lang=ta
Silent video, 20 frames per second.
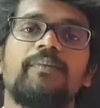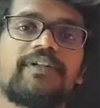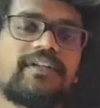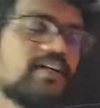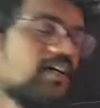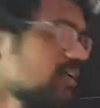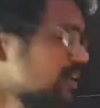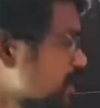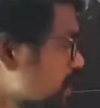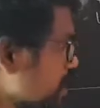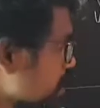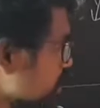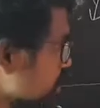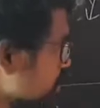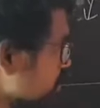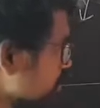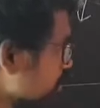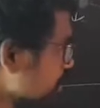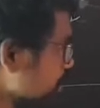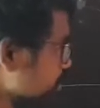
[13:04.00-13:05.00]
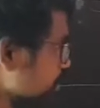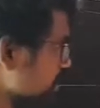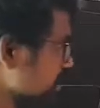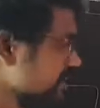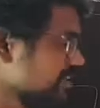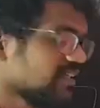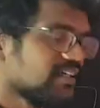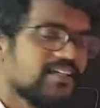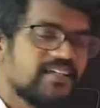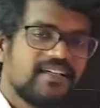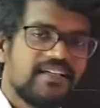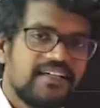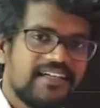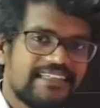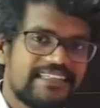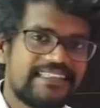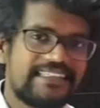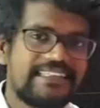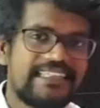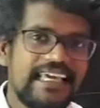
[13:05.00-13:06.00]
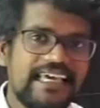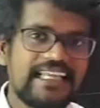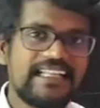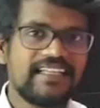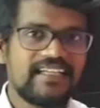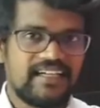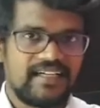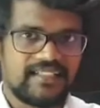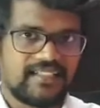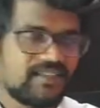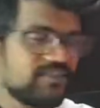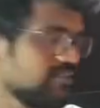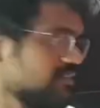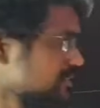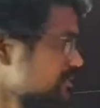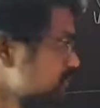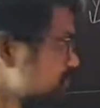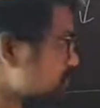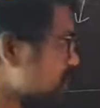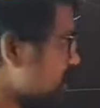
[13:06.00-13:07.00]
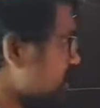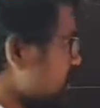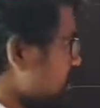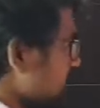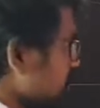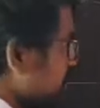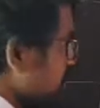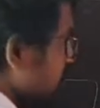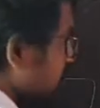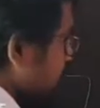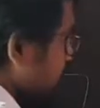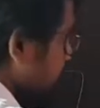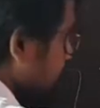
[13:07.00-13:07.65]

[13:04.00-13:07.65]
அப்படின்னா இதனுடைய ஏரியா அதாவது இந்த